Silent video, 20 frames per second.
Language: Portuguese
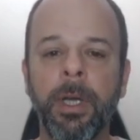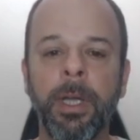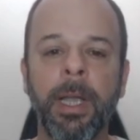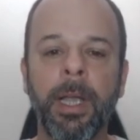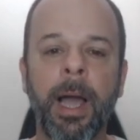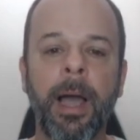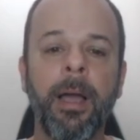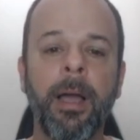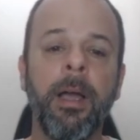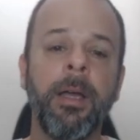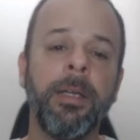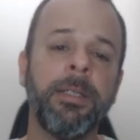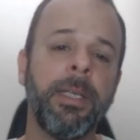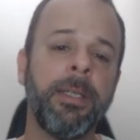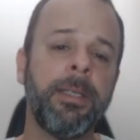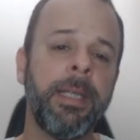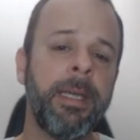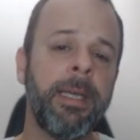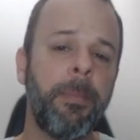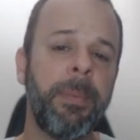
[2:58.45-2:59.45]
Tá? Você
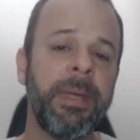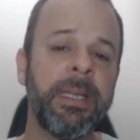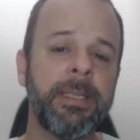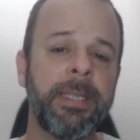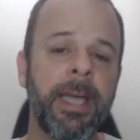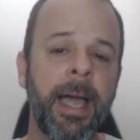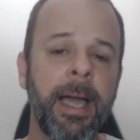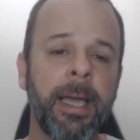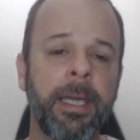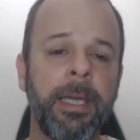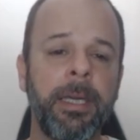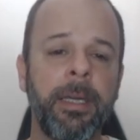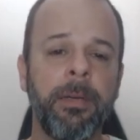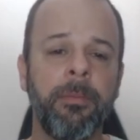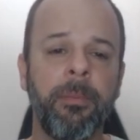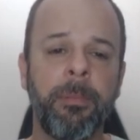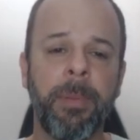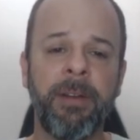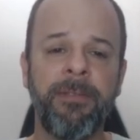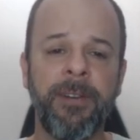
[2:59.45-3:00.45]
tem que pensar aqui,
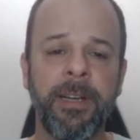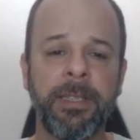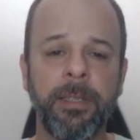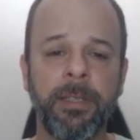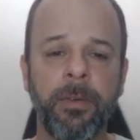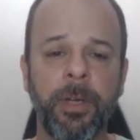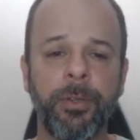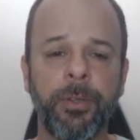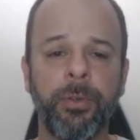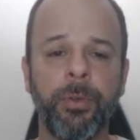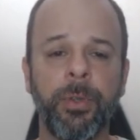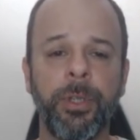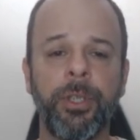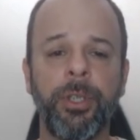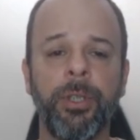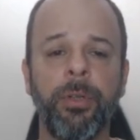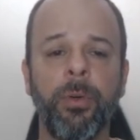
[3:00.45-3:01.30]
para fazer o ajuste,